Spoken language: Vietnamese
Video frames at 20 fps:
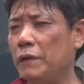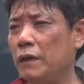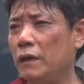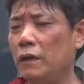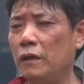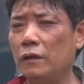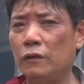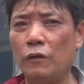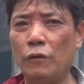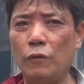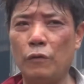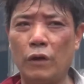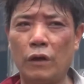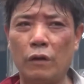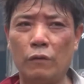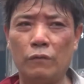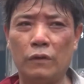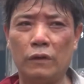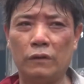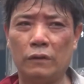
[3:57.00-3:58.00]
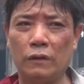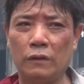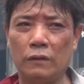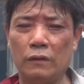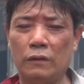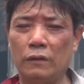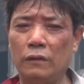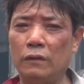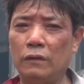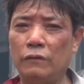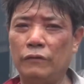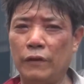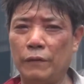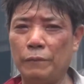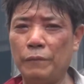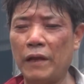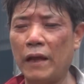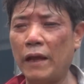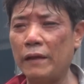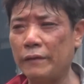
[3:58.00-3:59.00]
bây giờ tôi hoạt động là từ phải
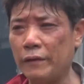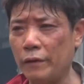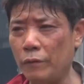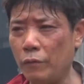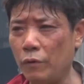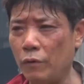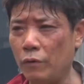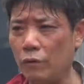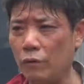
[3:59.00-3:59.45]
12 tiếng hồ